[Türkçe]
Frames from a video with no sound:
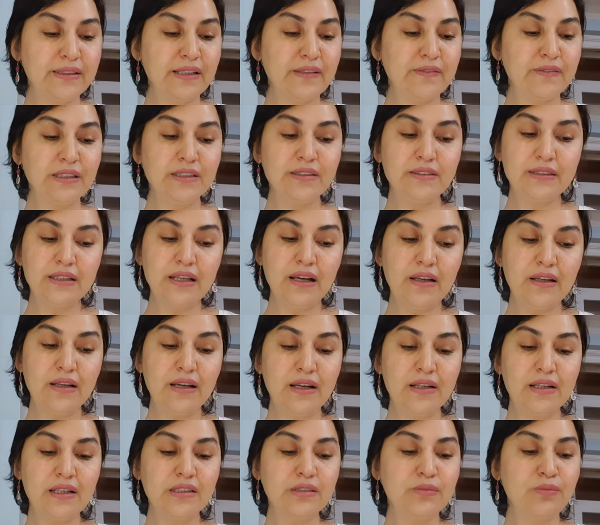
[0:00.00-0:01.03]
devletle
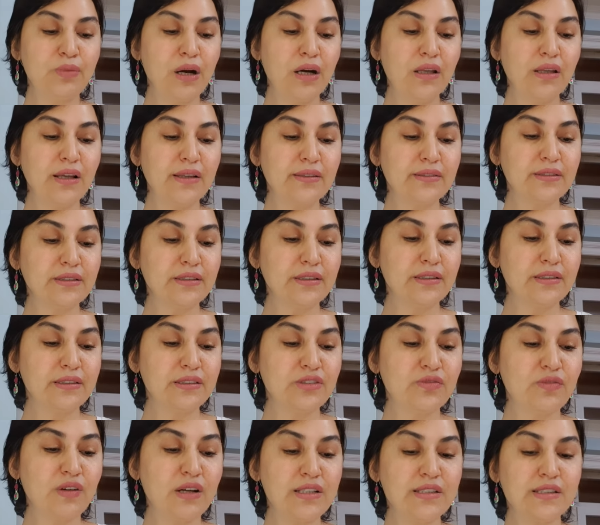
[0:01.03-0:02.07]
alakalı
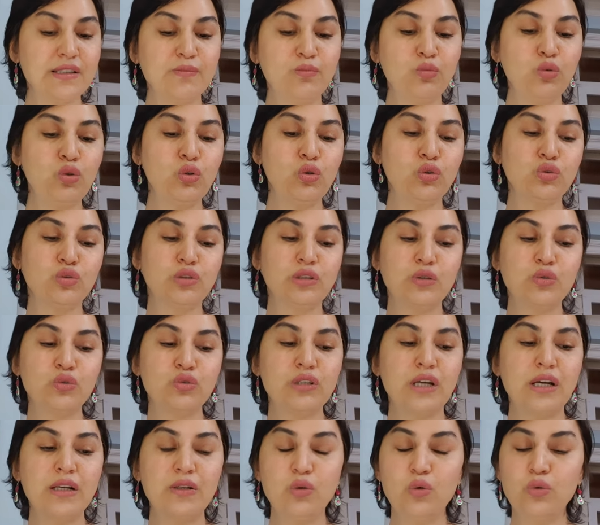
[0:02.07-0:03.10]
bağlantılarınız varsa bu konuda
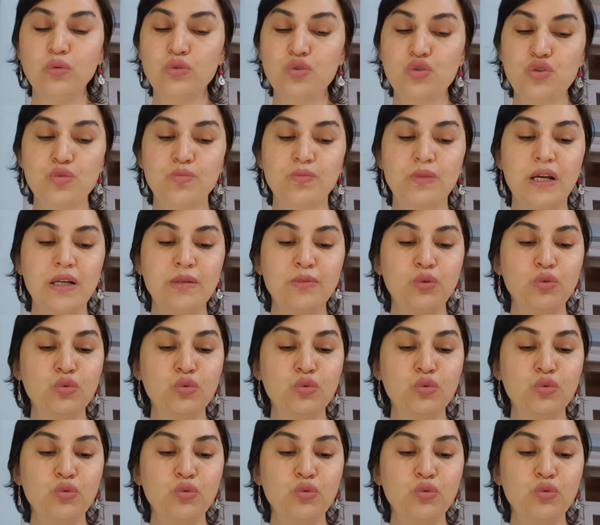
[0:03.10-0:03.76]
güzel oluşumlar,